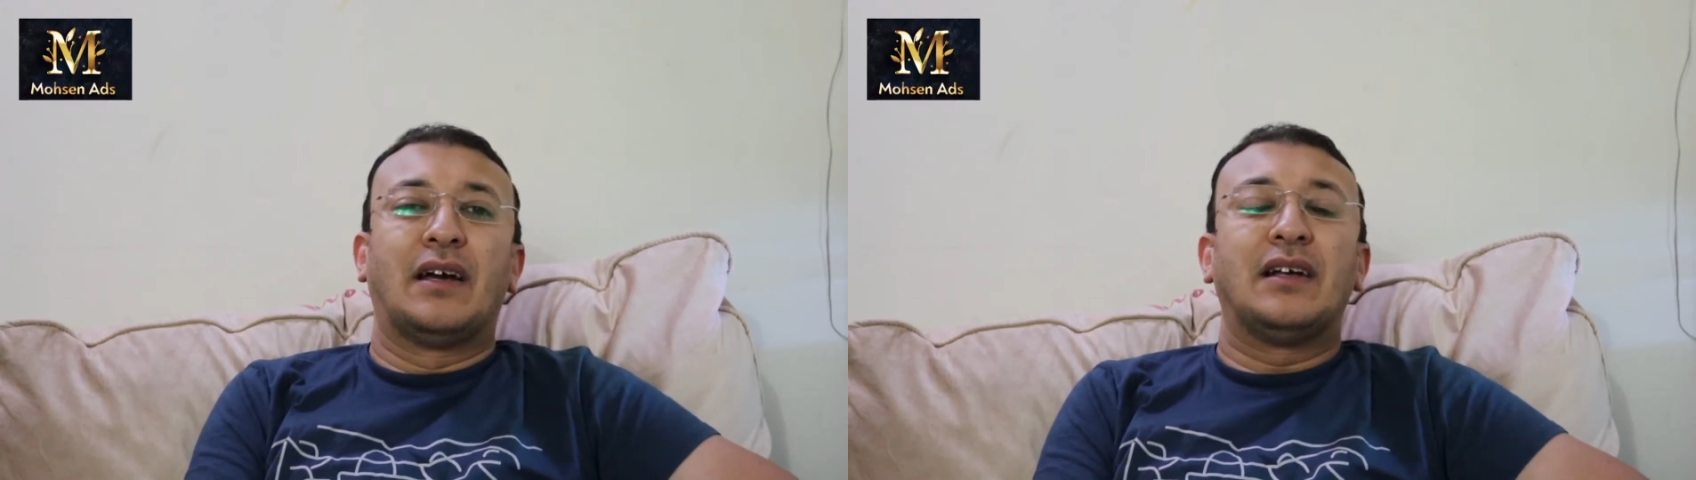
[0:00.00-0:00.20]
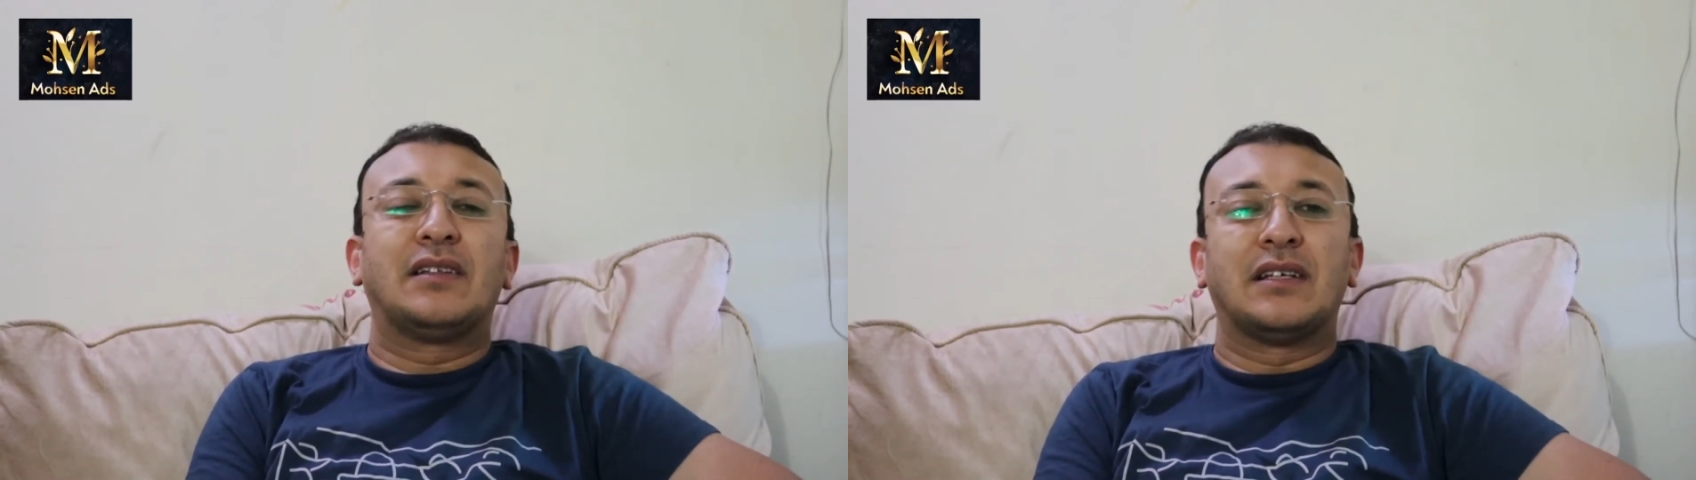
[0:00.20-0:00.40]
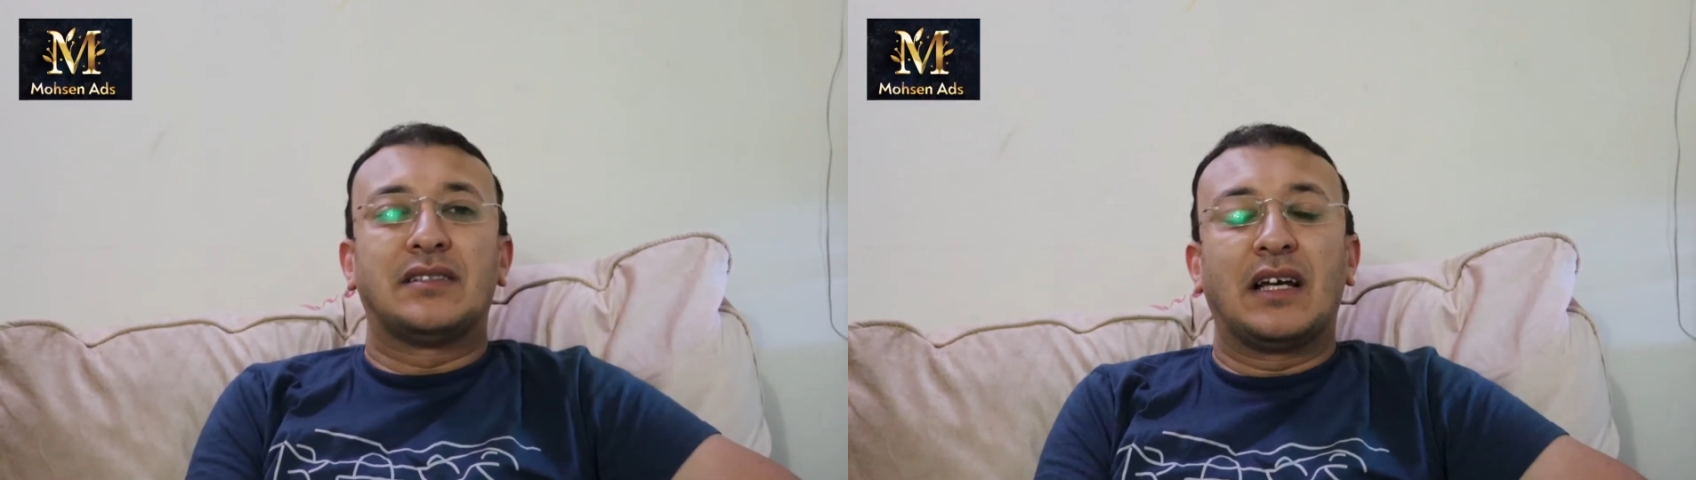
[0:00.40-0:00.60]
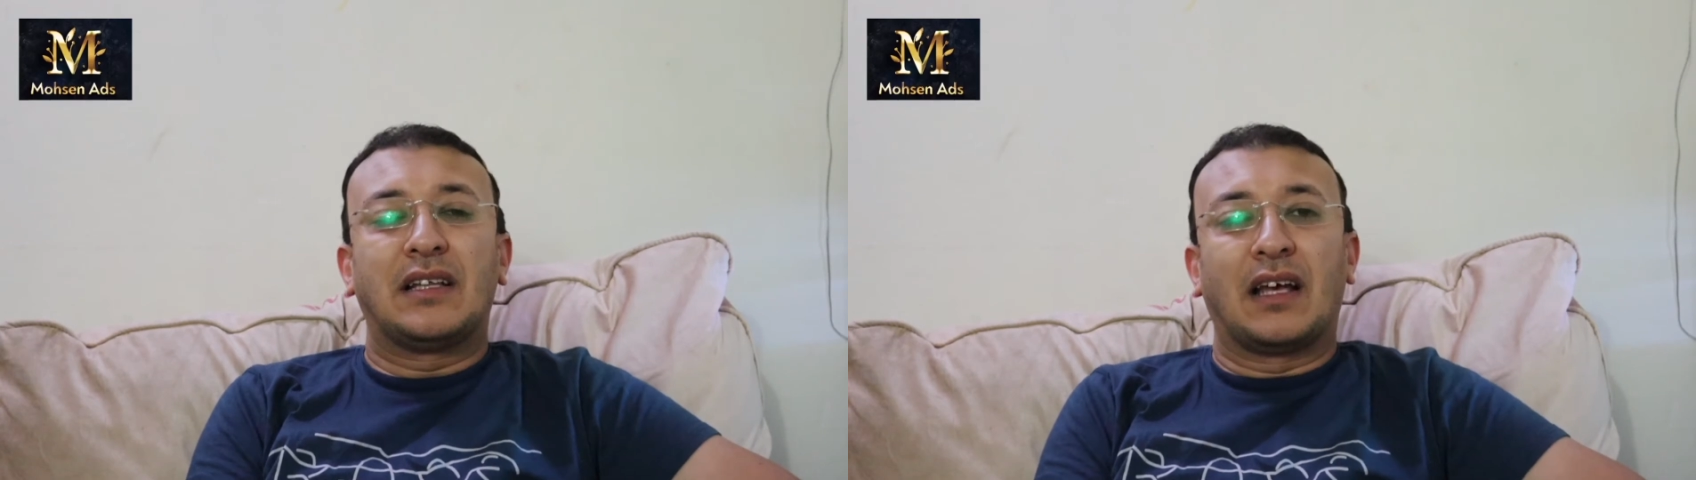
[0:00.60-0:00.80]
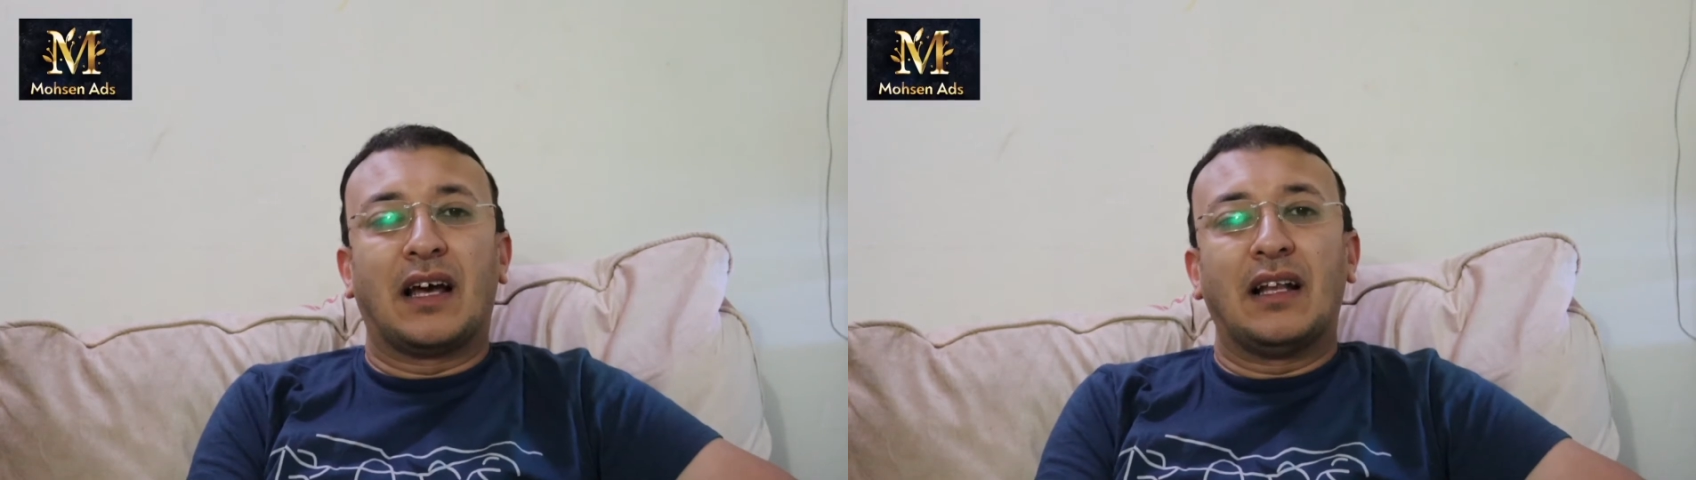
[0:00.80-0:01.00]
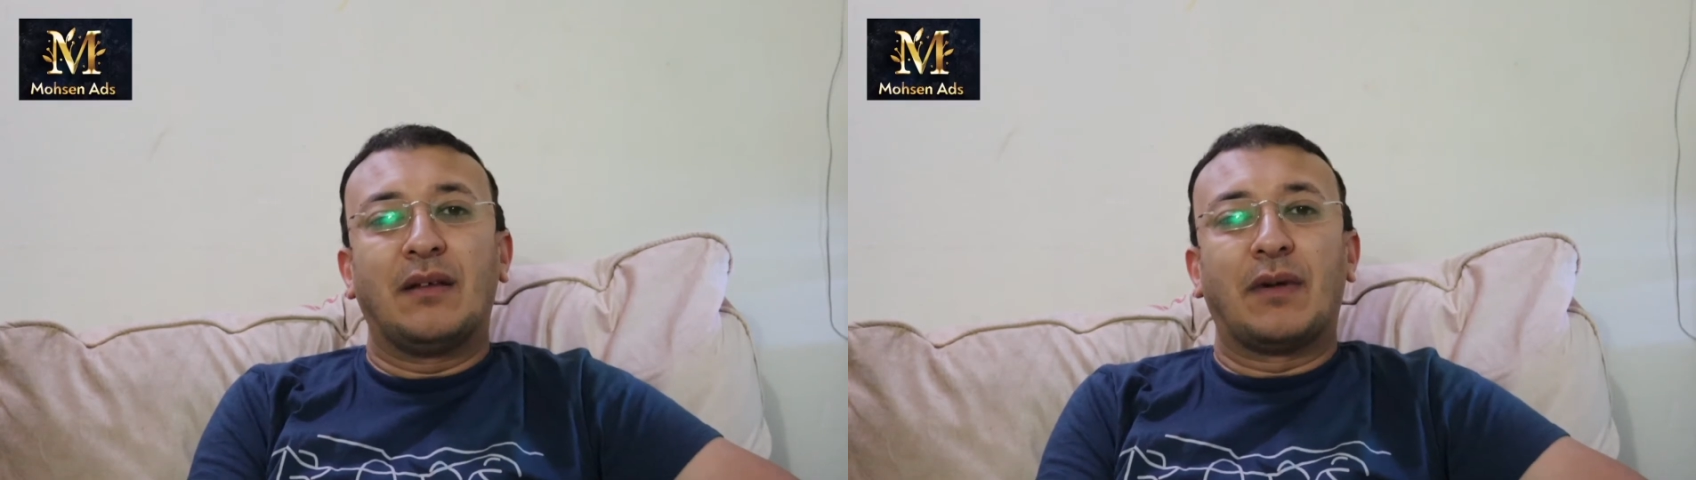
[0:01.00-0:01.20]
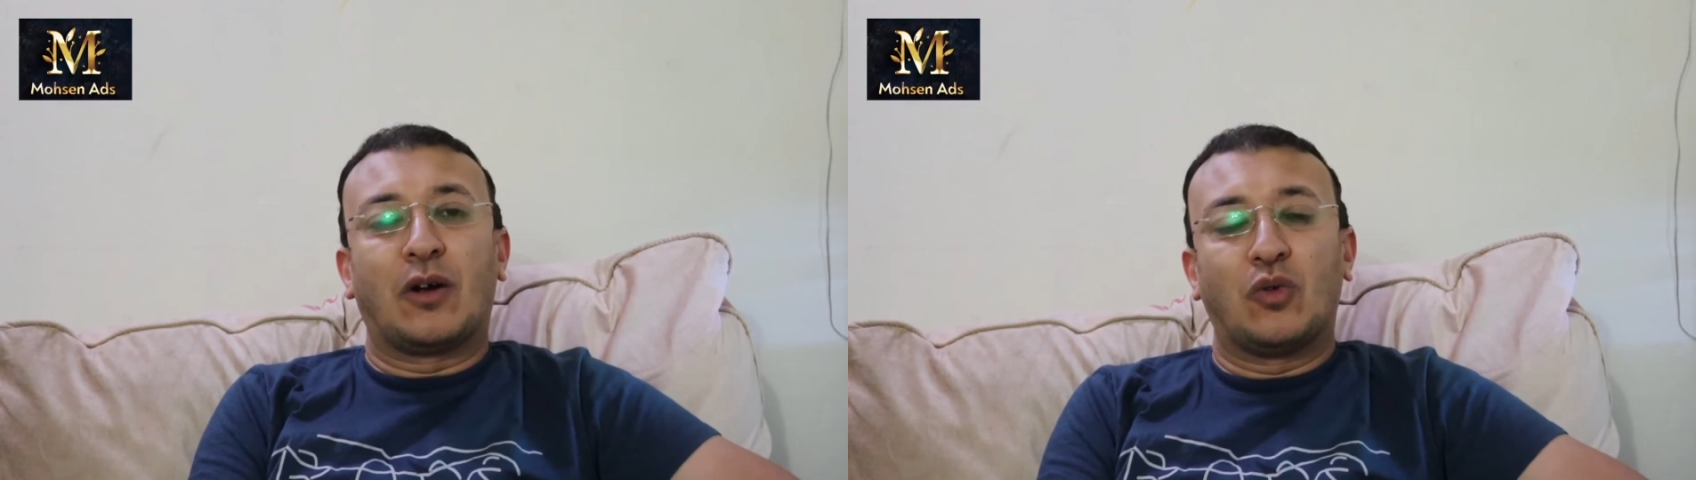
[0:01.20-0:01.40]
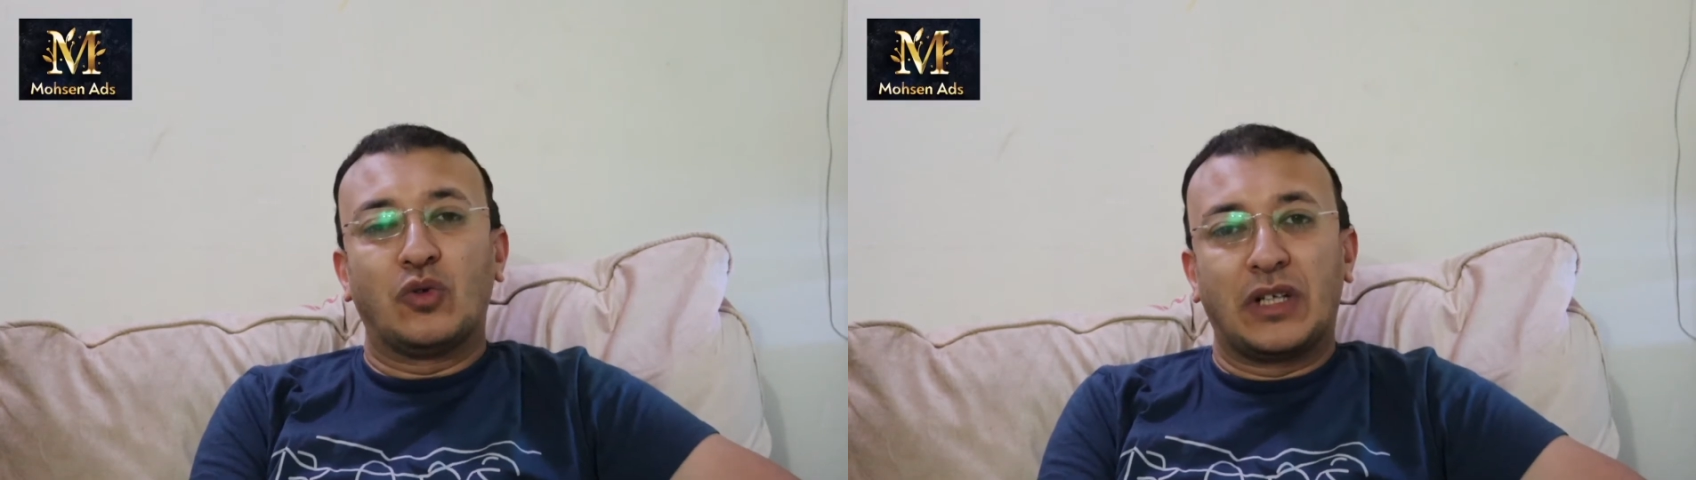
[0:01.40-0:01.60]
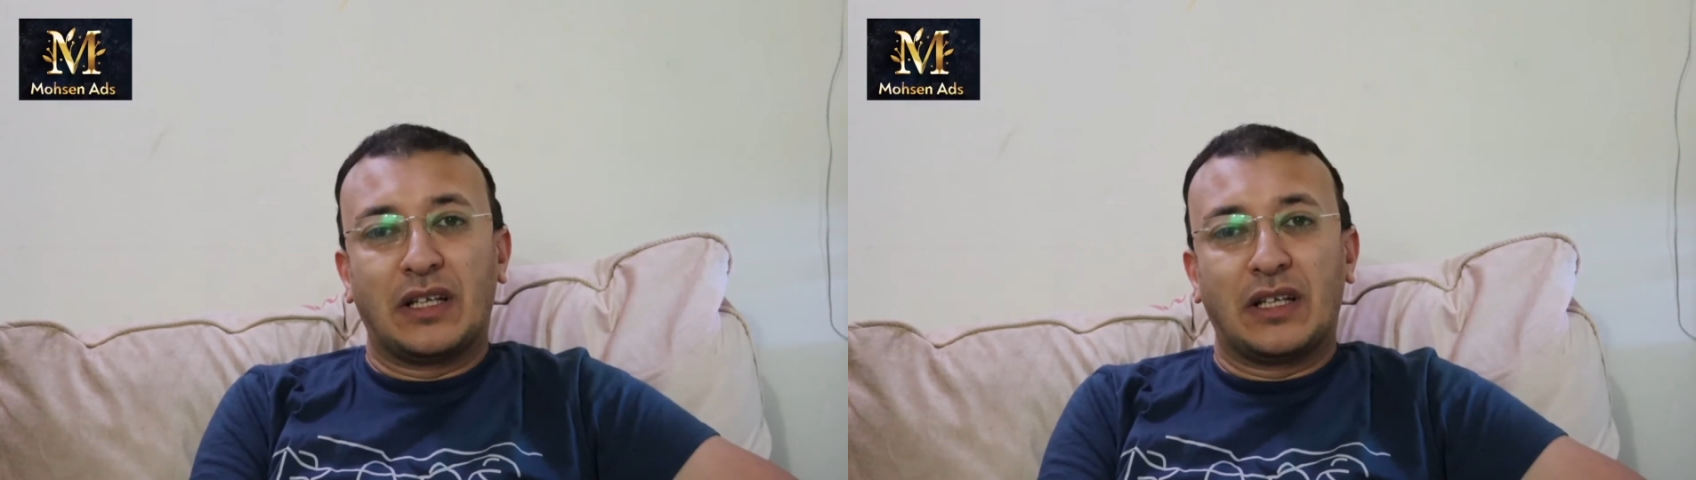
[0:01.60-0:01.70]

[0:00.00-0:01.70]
انت ازاي تخلي مخلوق